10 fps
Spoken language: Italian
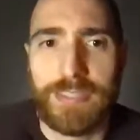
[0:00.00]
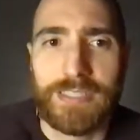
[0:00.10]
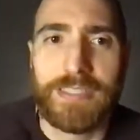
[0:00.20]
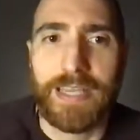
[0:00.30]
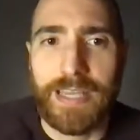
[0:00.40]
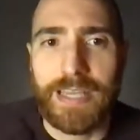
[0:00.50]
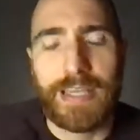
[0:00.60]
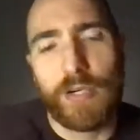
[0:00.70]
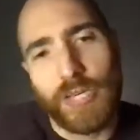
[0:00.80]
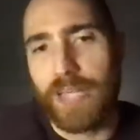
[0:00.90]
nel
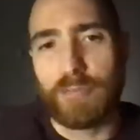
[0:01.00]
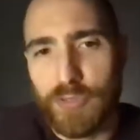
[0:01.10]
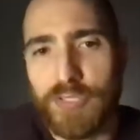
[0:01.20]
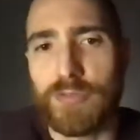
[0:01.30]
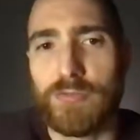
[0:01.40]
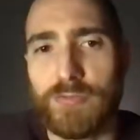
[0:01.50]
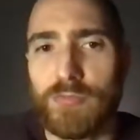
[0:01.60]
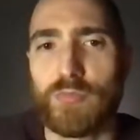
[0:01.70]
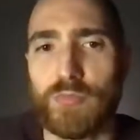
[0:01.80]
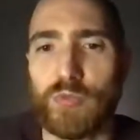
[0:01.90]
dire, ok, forse non
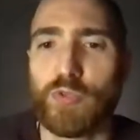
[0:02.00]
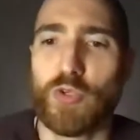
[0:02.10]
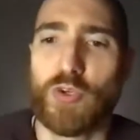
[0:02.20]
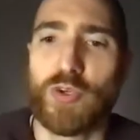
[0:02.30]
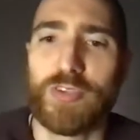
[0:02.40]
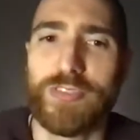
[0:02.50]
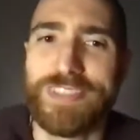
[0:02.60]
sono,